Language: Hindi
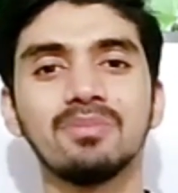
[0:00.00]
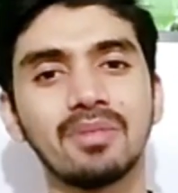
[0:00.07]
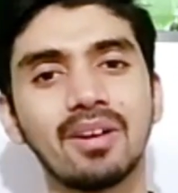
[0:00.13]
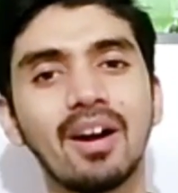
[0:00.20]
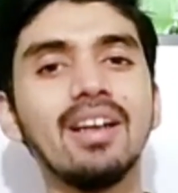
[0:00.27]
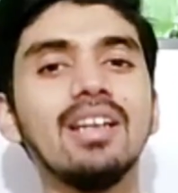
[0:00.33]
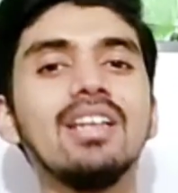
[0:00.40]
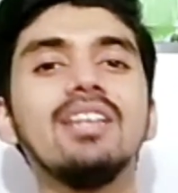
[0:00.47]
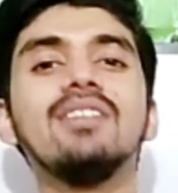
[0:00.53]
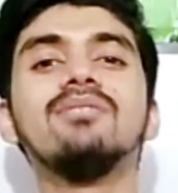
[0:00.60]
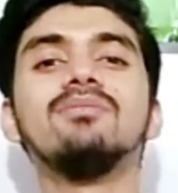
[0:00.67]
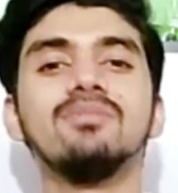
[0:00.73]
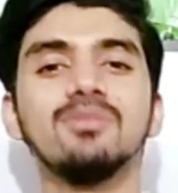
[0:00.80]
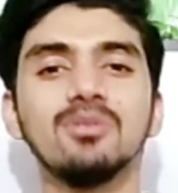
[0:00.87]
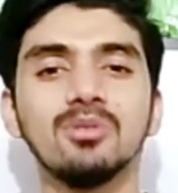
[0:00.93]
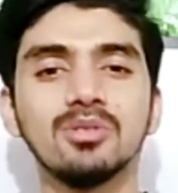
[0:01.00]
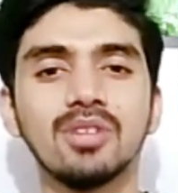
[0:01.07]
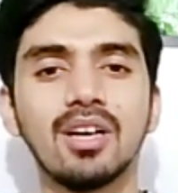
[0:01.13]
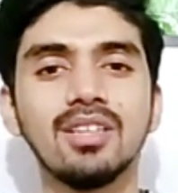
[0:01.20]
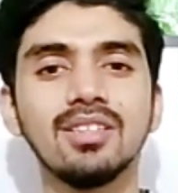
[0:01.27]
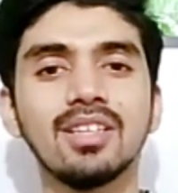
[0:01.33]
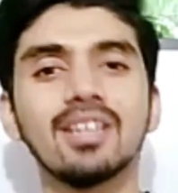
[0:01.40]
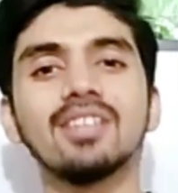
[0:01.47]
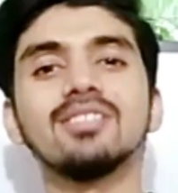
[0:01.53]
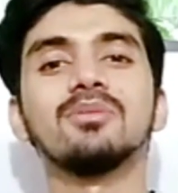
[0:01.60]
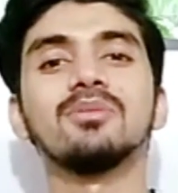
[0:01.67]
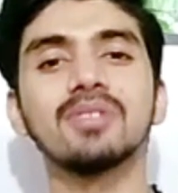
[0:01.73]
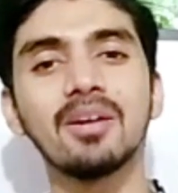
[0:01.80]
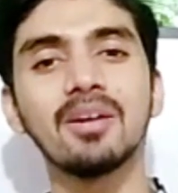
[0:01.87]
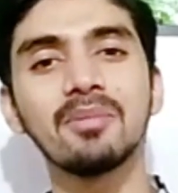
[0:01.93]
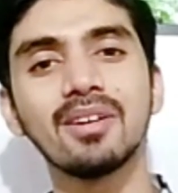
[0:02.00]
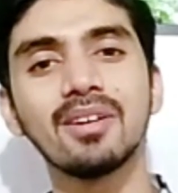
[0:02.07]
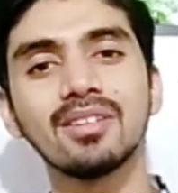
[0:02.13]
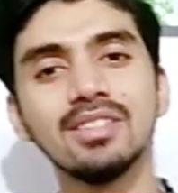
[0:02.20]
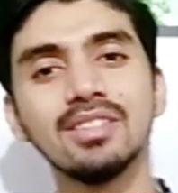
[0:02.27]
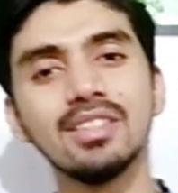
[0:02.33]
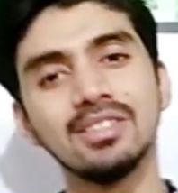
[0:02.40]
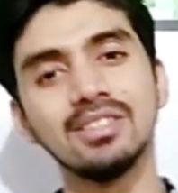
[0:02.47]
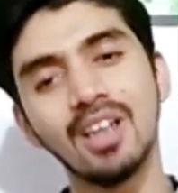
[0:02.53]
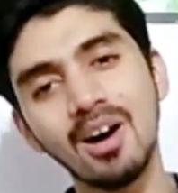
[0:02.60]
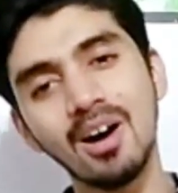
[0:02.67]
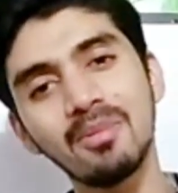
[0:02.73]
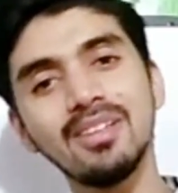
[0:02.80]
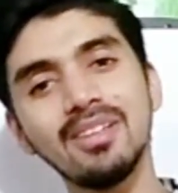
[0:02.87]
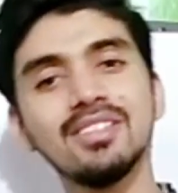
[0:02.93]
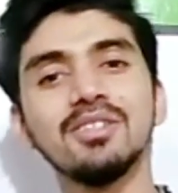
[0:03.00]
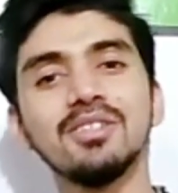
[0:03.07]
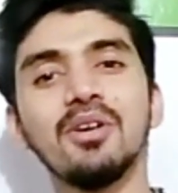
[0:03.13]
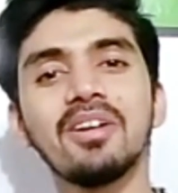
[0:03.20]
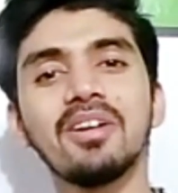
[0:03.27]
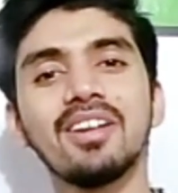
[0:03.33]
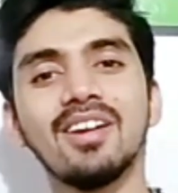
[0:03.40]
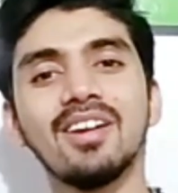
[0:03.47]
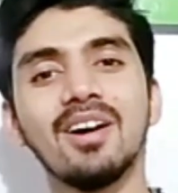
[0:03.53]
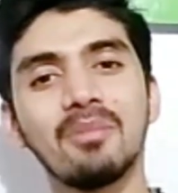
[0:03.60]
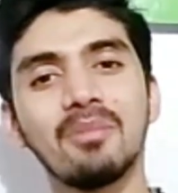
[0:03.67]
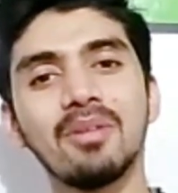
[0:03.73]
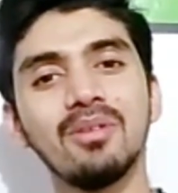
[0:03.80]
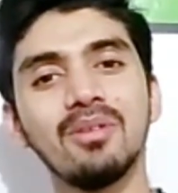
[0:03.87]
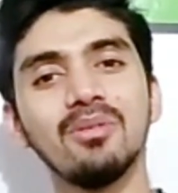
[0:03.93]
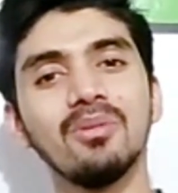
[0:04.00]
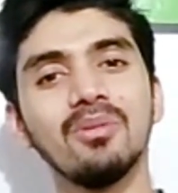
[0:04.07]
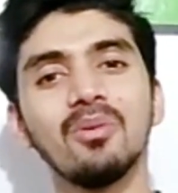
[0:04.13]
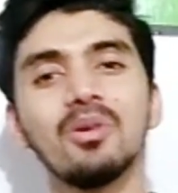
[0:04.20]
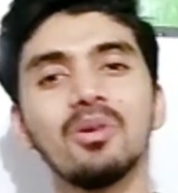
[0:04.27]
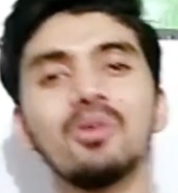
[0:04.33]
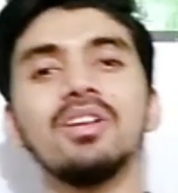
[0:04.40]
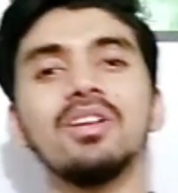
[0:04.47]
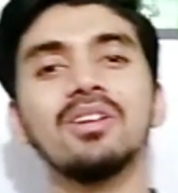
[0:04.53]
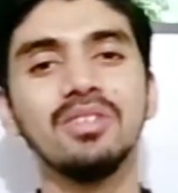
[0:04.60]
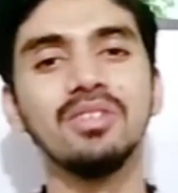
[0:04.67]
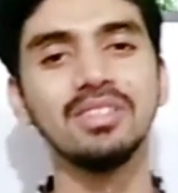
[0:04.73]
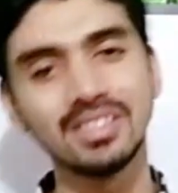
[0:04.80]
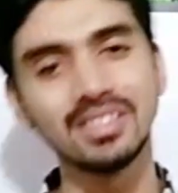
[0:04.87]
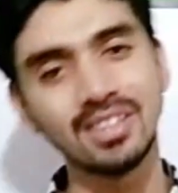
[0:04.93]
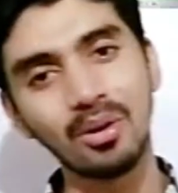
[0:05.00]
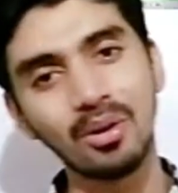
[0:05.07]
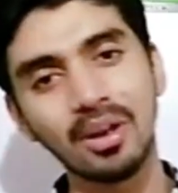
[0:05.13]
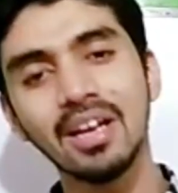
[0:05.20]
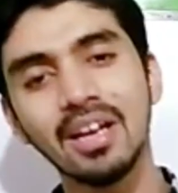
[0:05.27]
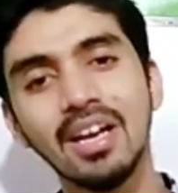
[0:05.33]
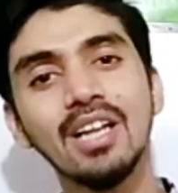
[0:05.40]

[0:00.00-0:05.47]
काइंडली गुजारिश है कि सब्सक्राइब कर दीजिए यहाँ पर नीचे जाओगे ना यहाँ पर मेरी उंगली को देख लो नीचे जाओगे